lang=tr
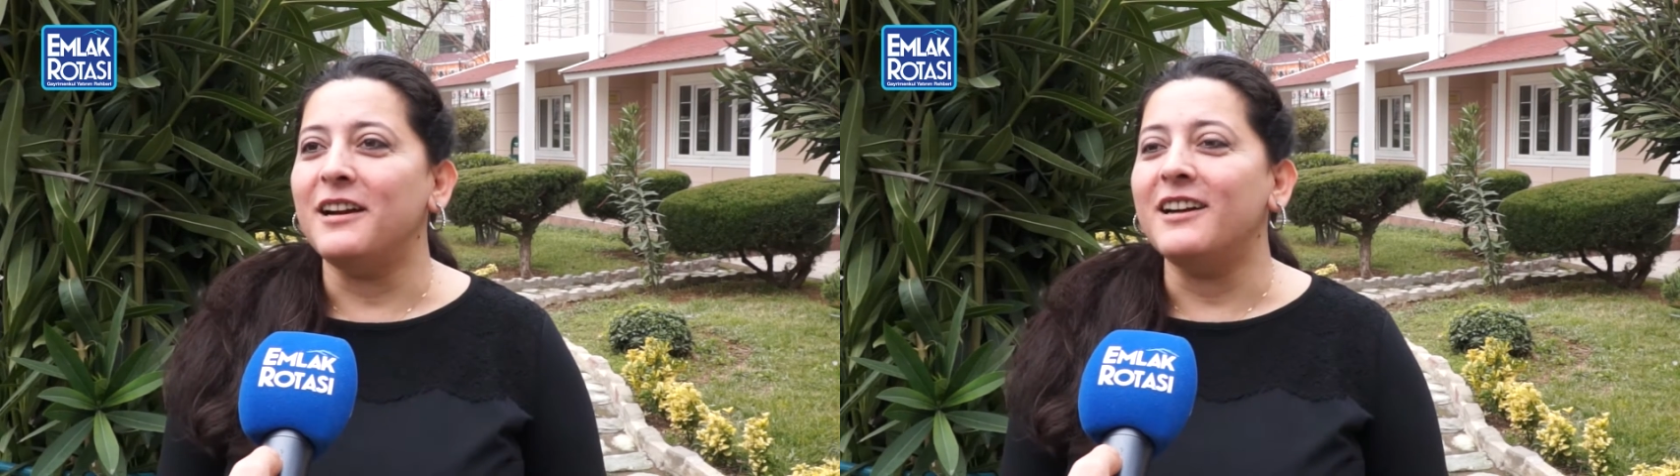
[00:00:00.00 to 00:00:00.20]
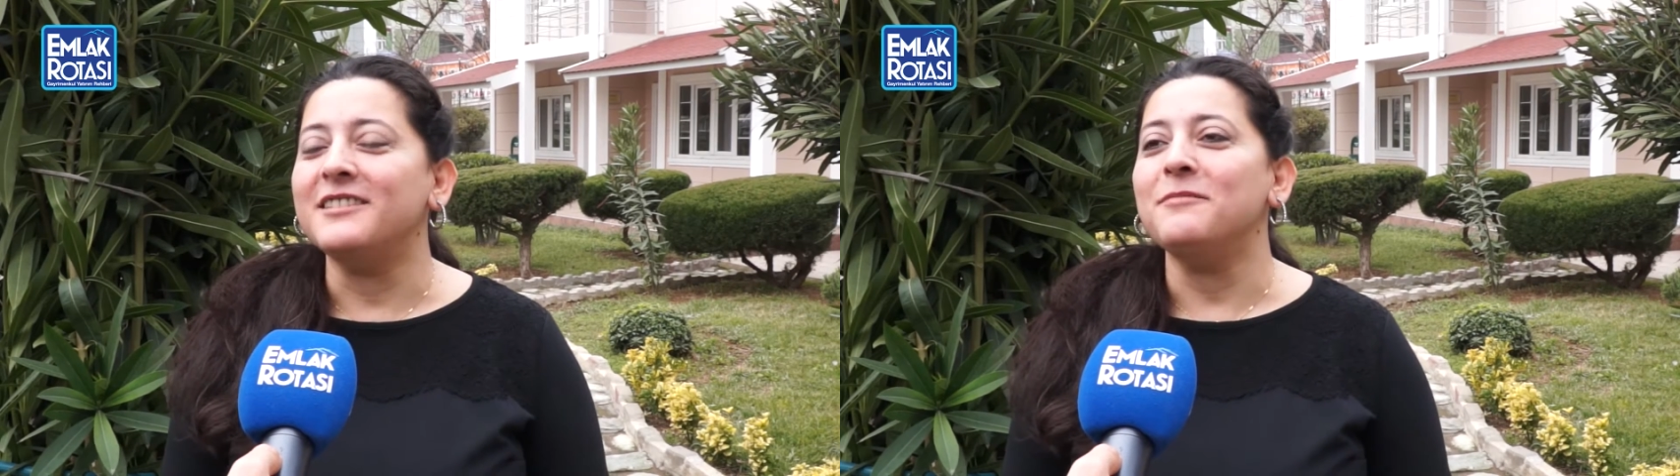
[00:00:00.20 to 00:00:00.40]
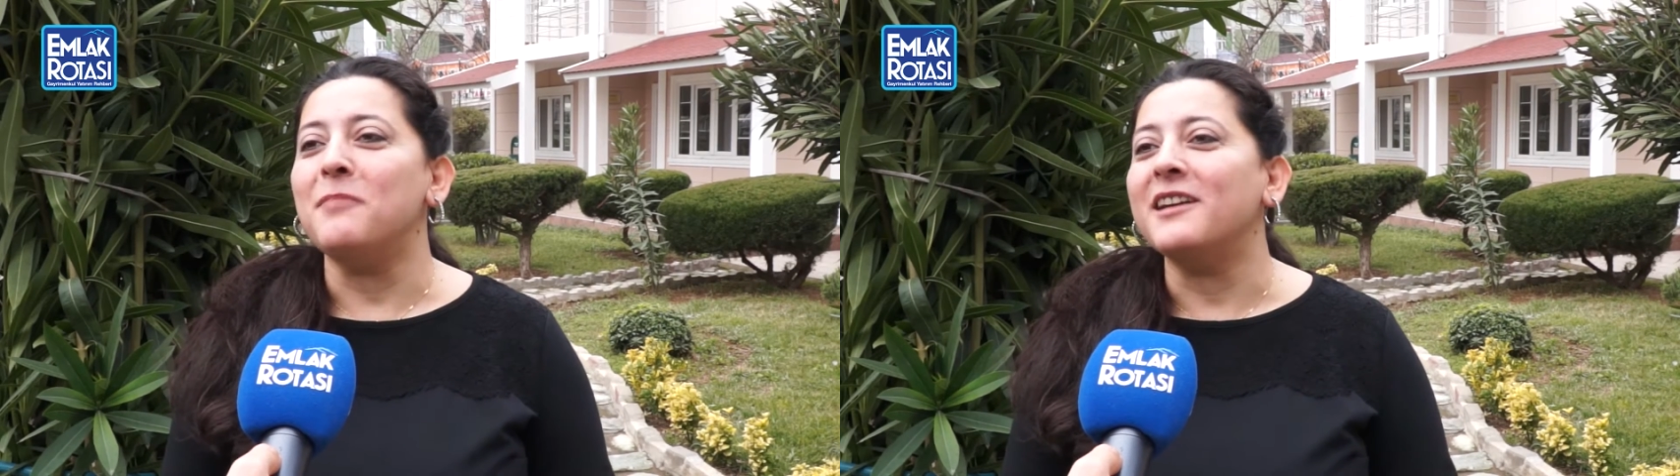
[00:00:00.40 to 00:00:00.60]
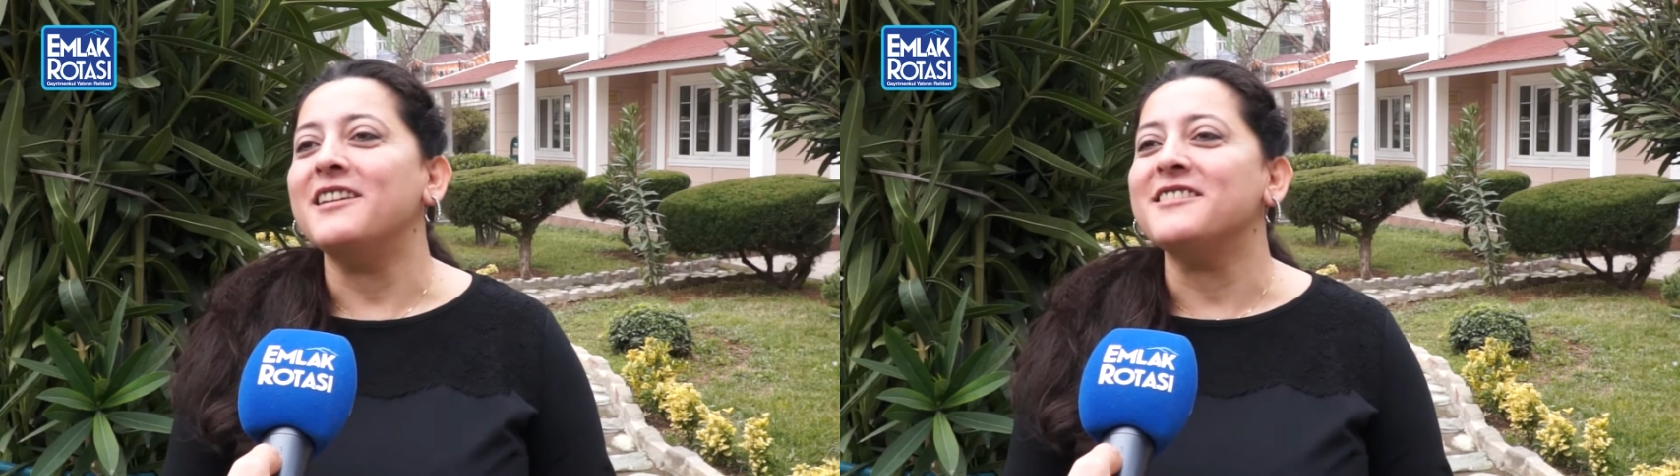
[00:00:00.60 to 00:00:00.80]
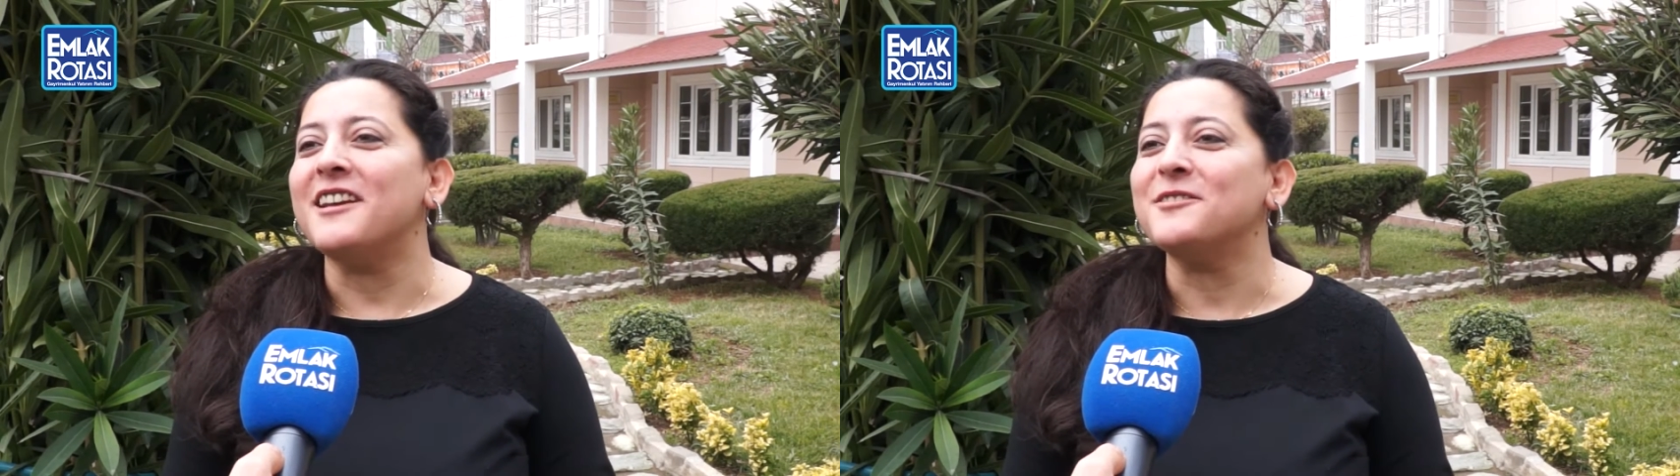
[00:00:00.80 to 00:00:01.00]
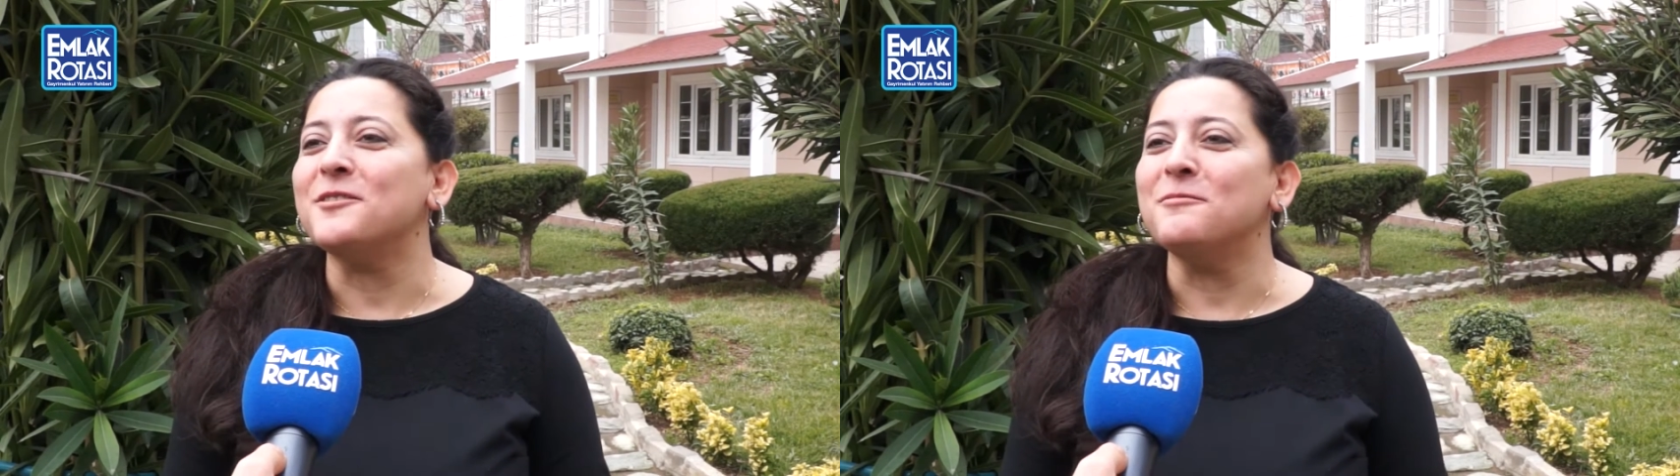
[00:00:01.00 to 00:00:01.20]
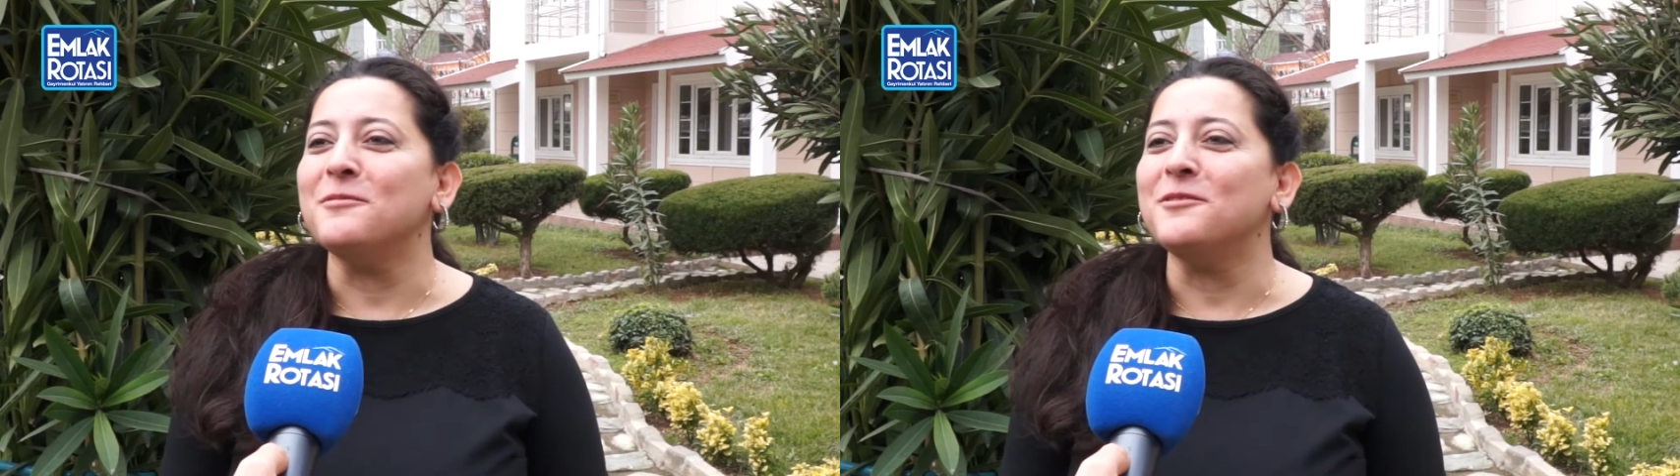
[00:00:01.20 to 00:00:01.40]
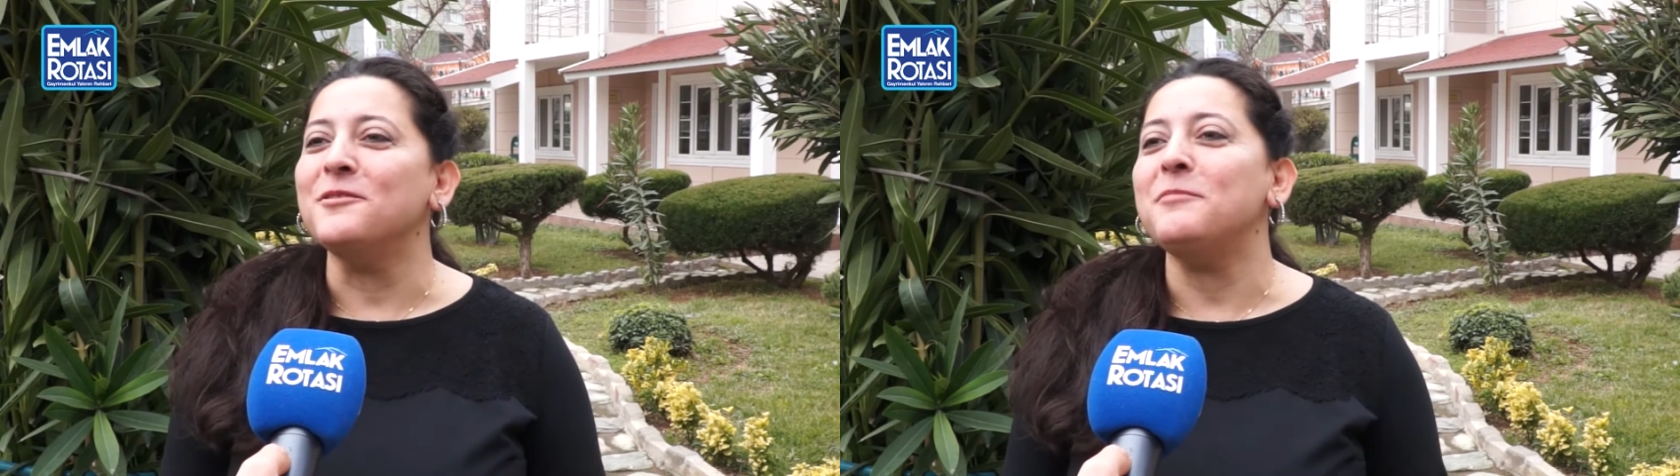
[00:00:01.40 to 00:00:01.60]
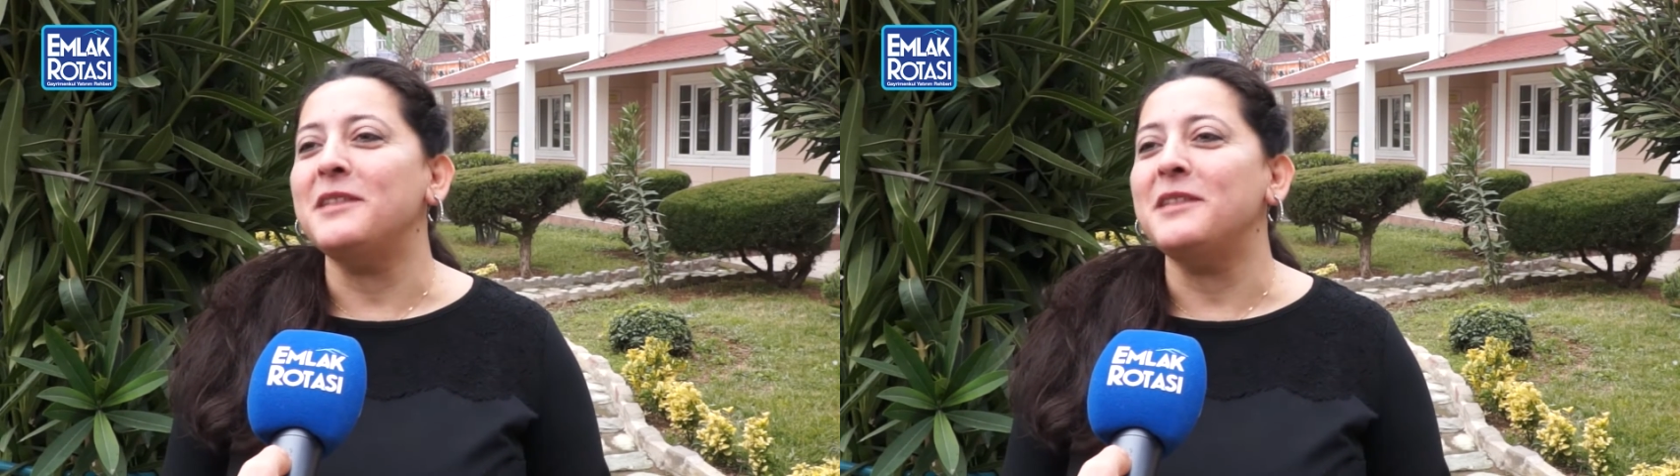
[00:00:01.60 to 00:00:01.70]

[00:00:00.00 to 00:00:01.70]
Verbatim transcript: artık markasal sorumluluğunun